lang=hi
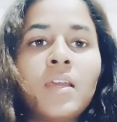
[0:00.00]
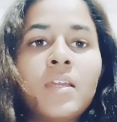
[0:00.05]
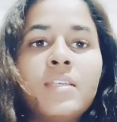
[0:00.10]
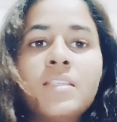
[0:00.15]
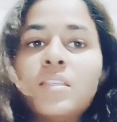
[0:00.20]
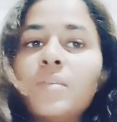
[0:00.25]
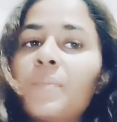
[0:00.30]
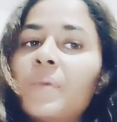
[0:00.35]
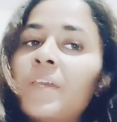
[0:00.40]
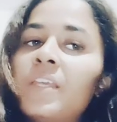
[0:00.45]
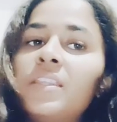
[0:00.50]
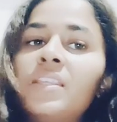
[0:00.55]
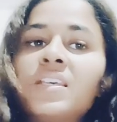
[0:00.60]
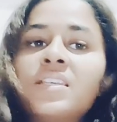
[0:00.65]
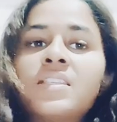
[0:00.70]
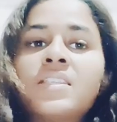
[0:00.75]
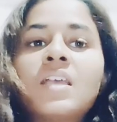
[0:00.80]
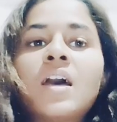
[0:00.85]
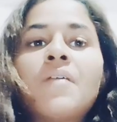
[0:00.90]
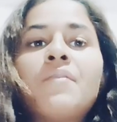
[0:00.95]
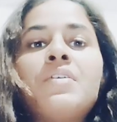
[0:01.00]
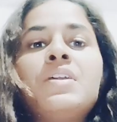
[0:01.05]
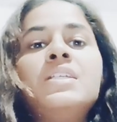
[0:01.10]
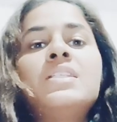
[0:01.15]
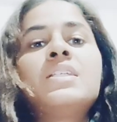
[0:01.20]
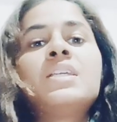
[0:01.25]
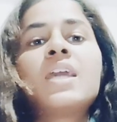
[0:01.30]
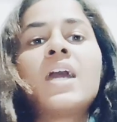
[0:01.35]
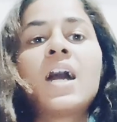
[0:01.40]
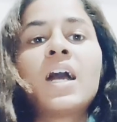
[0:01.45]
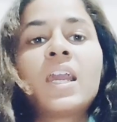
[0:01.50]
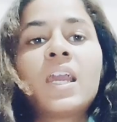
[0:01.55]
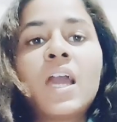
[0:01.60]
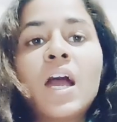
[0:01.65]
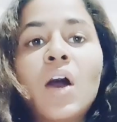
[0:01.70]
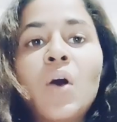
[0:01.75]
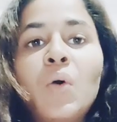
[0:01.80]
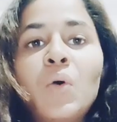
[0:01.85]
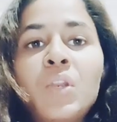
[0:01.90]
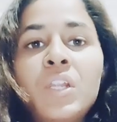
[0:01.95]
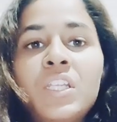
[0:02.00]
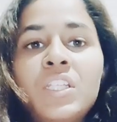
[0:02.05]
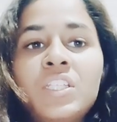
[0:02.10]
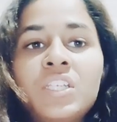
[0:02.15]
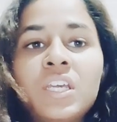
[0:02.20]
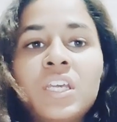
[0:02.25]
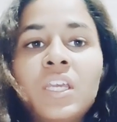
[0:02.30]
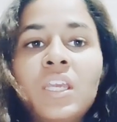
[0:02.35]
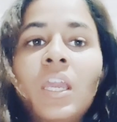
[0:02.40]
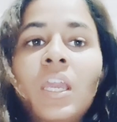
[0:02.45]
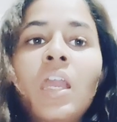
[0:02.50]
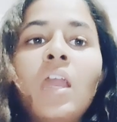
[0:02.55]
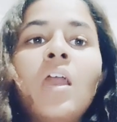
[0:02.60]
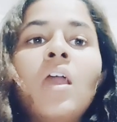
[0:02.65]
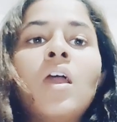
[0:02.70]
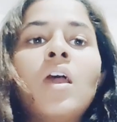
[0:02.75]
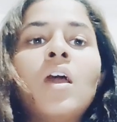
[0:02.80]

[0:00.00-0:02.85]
इसमें दस्तावेज क्या क्या होने चाहिए